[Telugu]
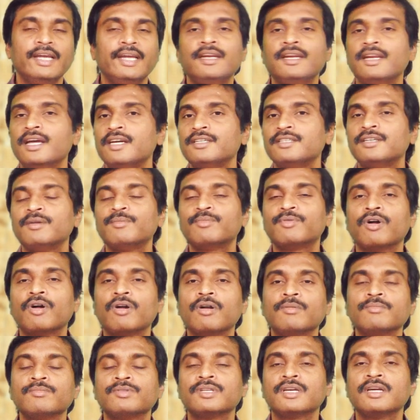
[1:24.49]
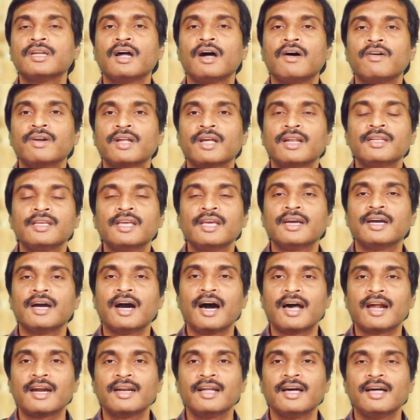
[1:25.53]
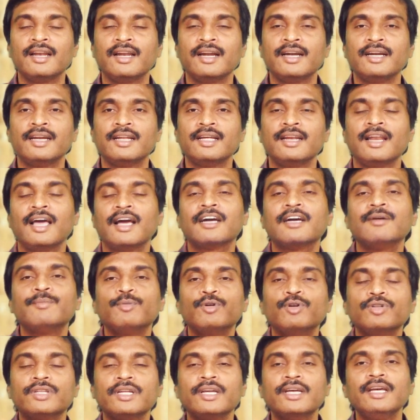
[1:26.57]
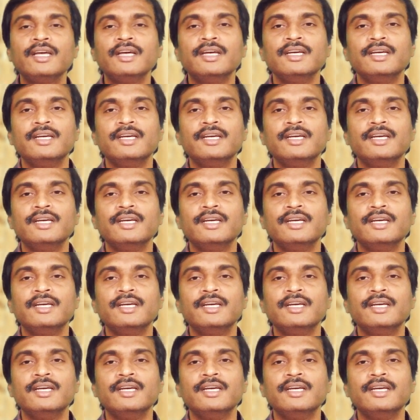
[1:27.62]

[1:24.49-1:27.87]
ఇండేషన్ ప్రాబ్లమ్స్కి రావడానికి కారణాలు ఏంటి లేకపోతే